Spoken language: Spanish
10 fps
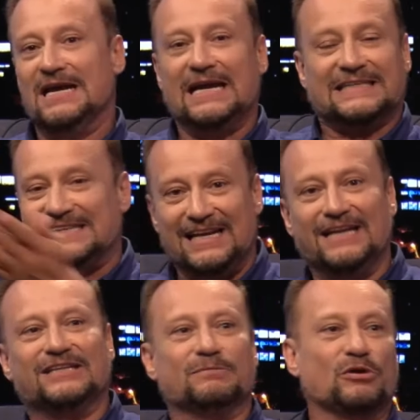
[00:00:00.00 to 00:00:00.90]

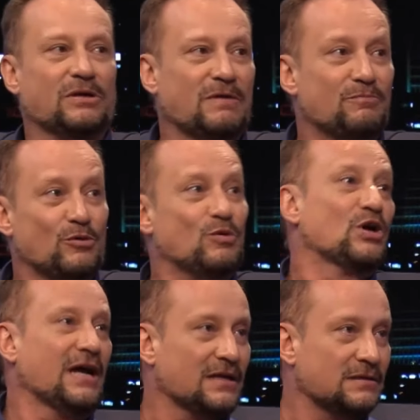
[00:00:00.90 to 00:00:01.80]
excelente, porque va a
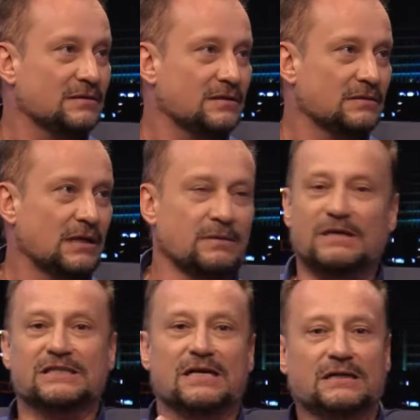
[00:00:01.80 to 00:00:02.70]
provocar,
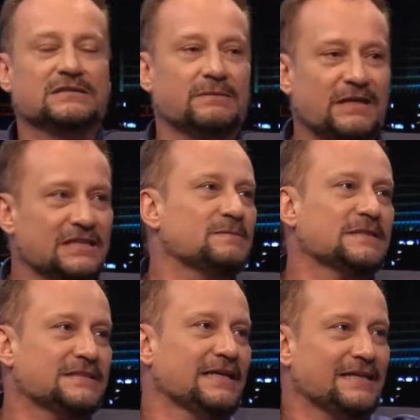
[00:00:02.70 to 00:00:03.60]
además se va a
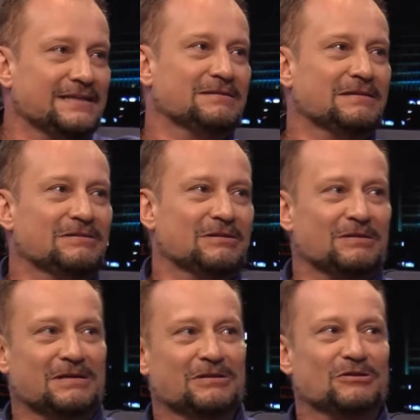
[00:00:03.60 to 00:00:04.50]
desvestir y,
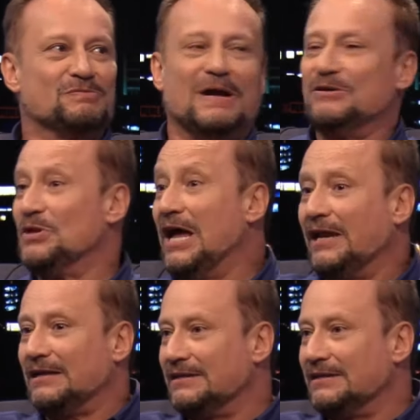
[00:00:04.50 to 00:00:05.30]
nos va a ayudar a